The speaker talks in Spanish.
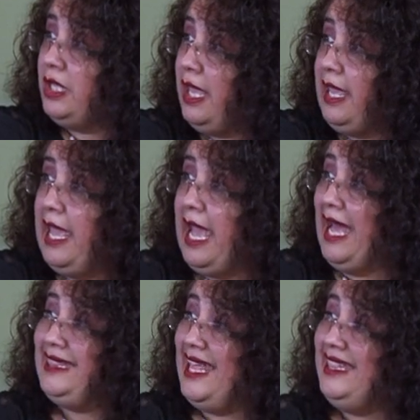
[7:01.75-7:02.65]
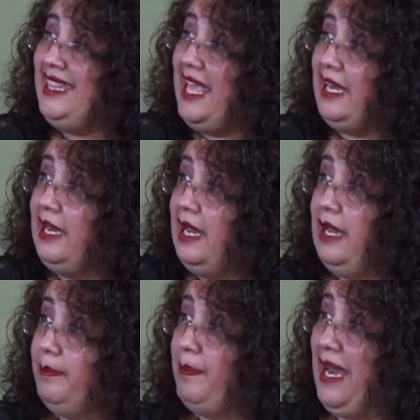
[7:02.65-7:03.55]
que atender
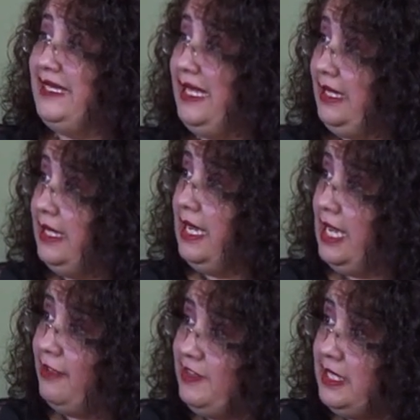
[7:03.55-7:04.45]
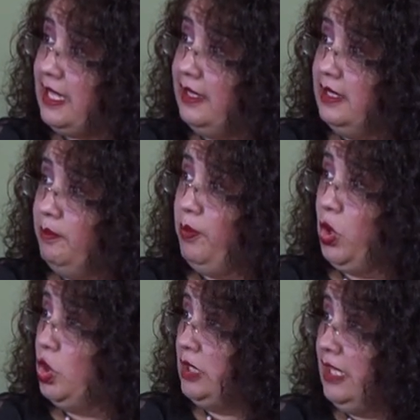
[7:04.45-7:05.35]
para seguir en la vida. Por
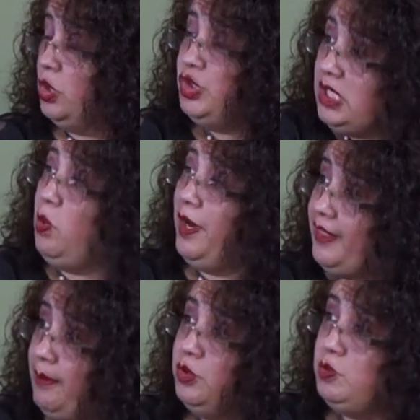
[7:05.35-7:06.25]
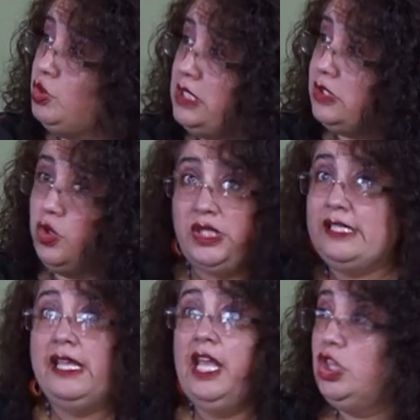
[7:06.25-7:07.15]
lo tanto, sí guardamos muchas
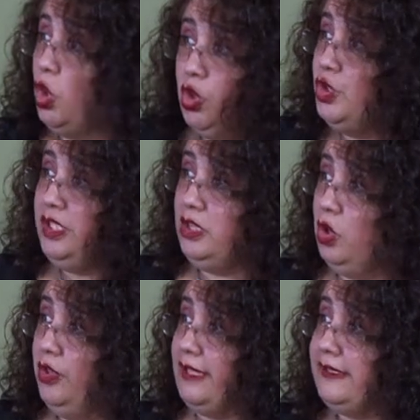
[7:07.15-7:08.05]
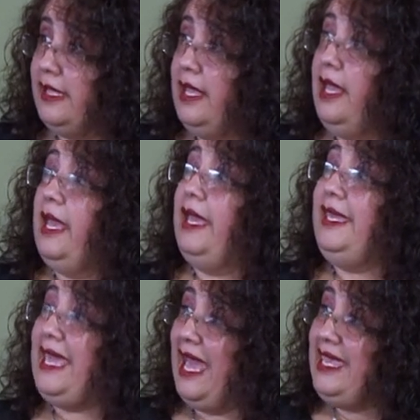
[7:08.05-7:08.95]
cosas, todos y todas.
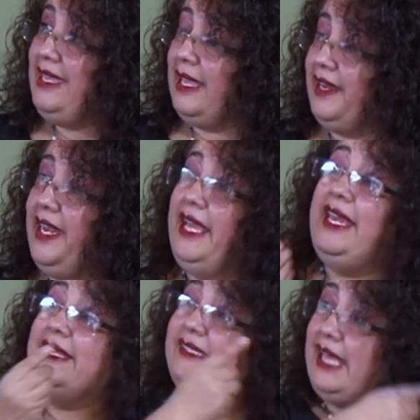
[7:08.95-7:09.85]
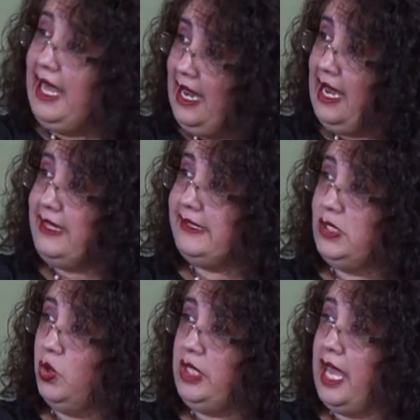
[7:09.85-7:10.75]
Y hay que regresar a la
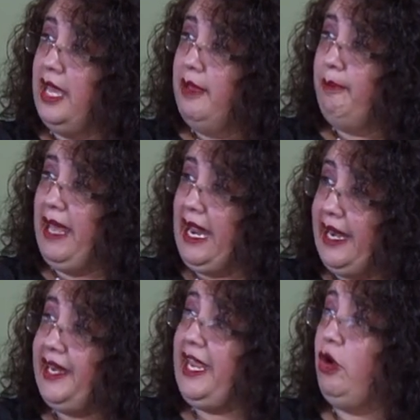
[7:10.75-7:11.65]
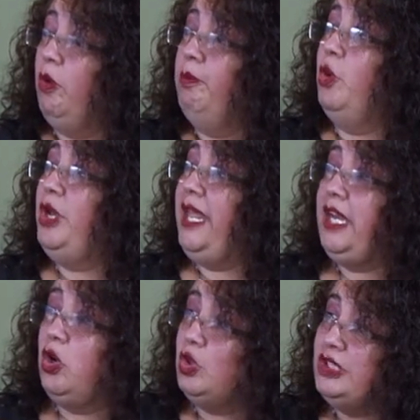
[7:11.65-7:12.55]
historia para
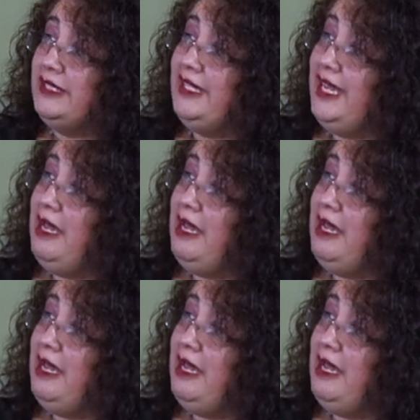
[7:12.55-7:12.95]
recomponer cosas en